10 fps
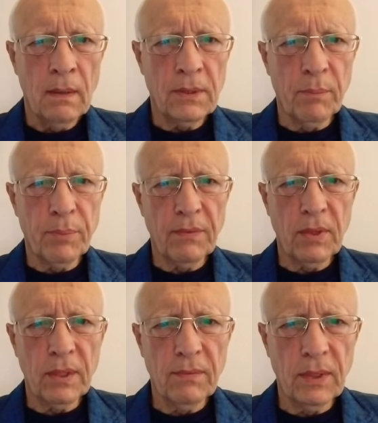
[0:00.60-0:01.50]
Всем
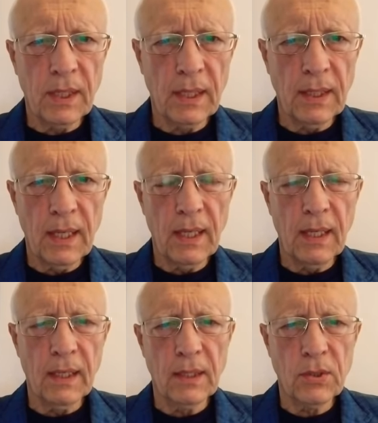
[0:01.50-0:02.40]
привет! Вы на канале
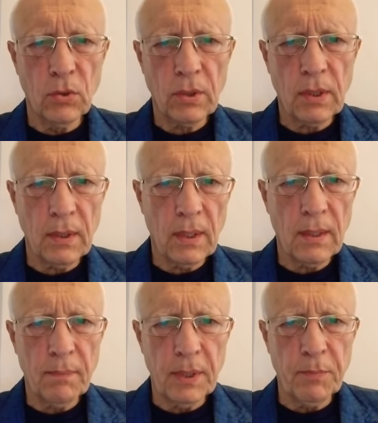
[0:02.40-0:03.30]
Олега
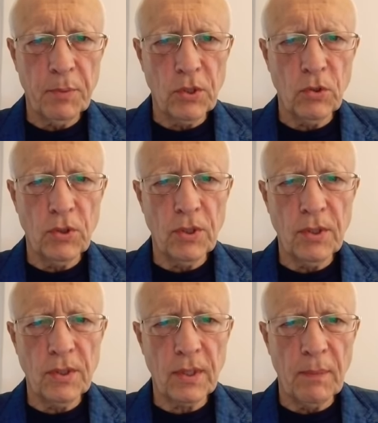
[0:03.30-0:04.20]
Соскина.
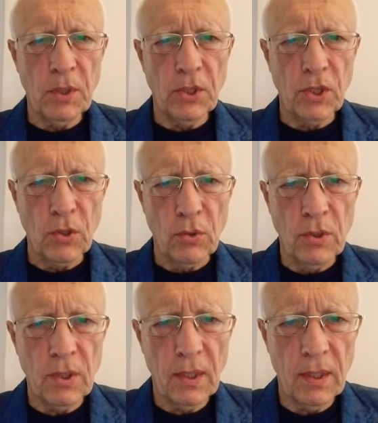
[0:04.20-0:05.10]
Подписывайтесь,
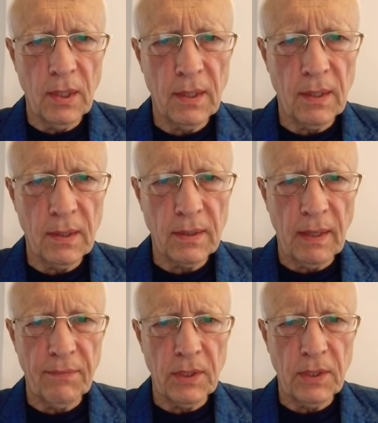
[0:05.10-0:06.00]
комментируйте,
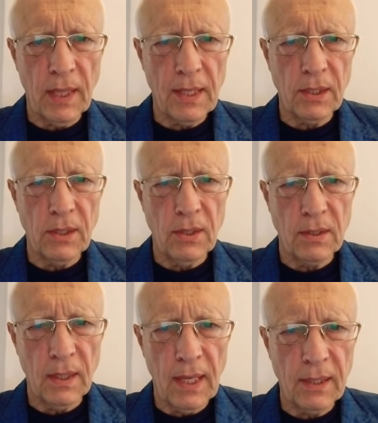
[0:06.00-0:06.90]
ставьте лайки,
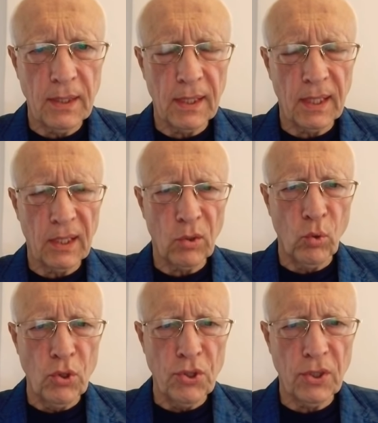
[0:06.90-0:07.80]
дизлайки,
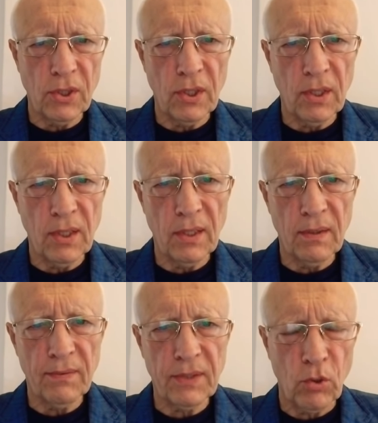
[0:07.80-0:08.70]
колокольчики.
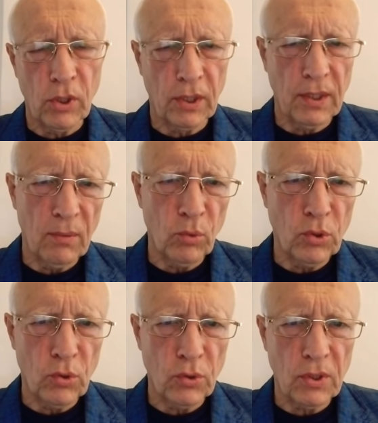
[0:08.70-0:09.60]
Второй канал мой
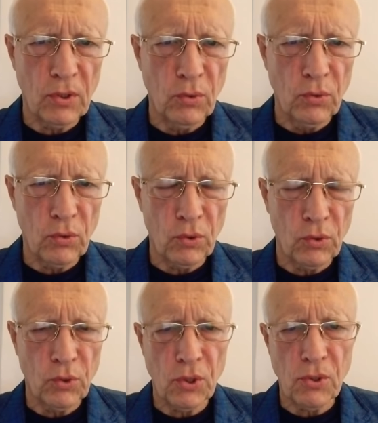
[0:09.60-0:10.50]
Соскин Ньюс,
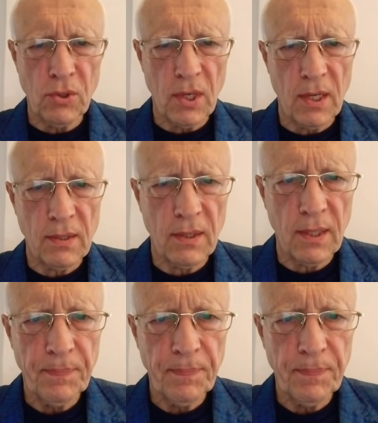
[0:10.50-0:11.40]
тоже очень интересный.